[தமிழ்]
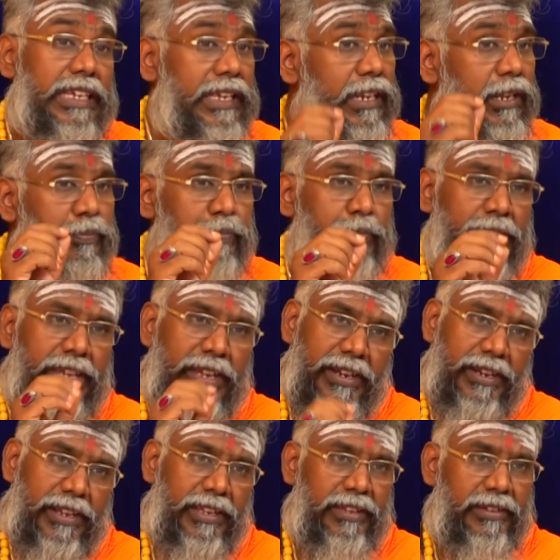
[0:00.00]
இழுப்ப
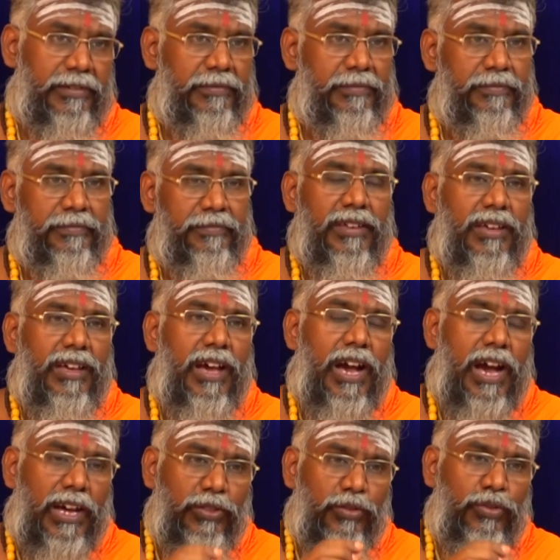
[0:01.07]
எண்ணெய்
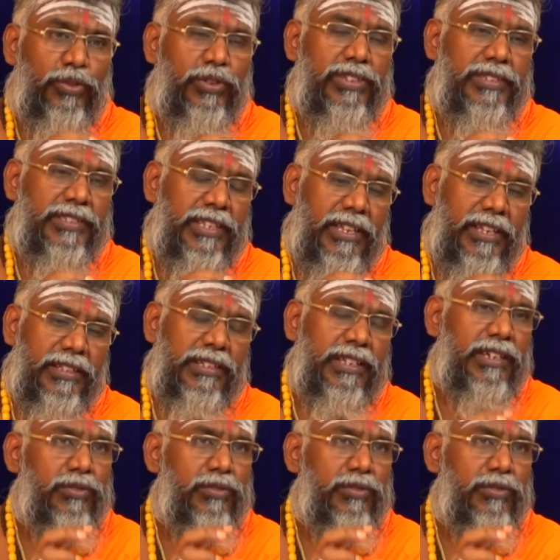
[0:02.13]
அதோடு சேர்ந்து